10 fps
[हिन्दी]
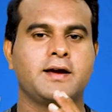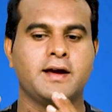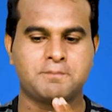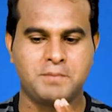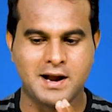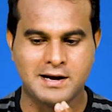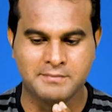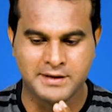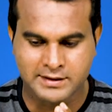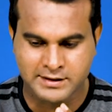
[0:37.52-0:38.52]
एक
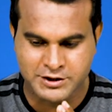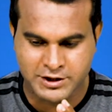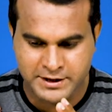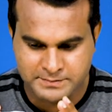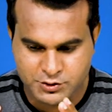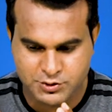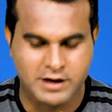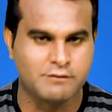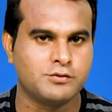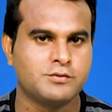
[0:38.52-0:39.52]
पार्लियामेंट की जानब से जो
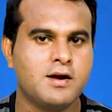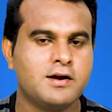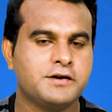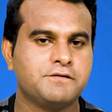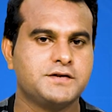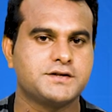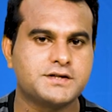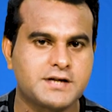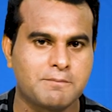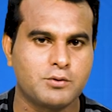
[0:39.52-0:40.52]
है वो चीफ
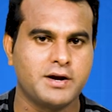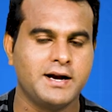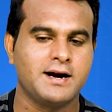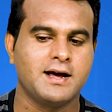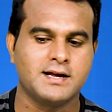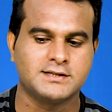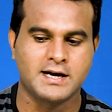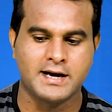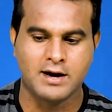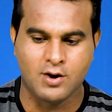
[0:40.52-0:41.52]
जस्टिस साहब को घेरा डाला
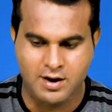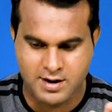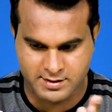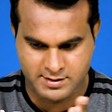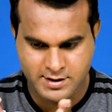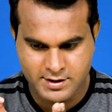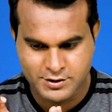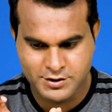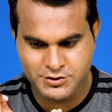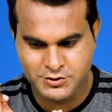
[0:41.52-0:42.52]
जा रहा है और
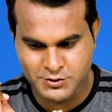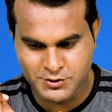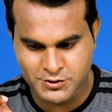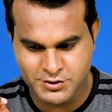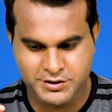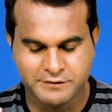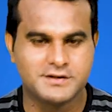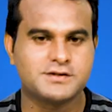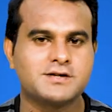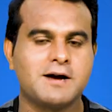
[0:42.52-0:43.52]
जो चीफ
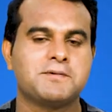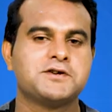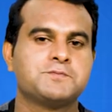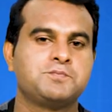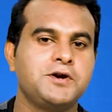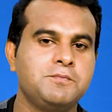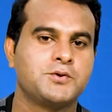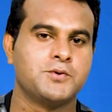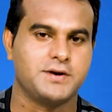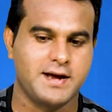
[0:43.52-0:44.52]
जस्टिस साहब की सुप्रीम
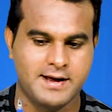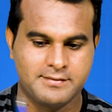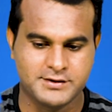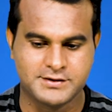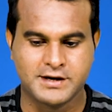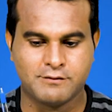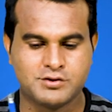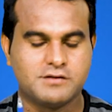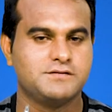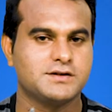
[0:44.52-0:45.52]
कोर्ट है जिसके वो
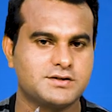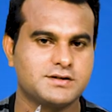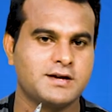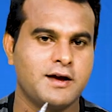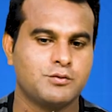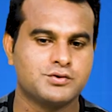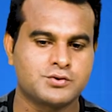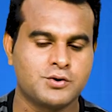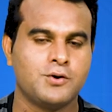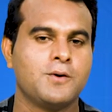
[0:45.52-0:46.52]
चीफ जस्टिस हैं
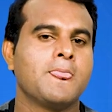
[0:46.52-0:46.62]
उसको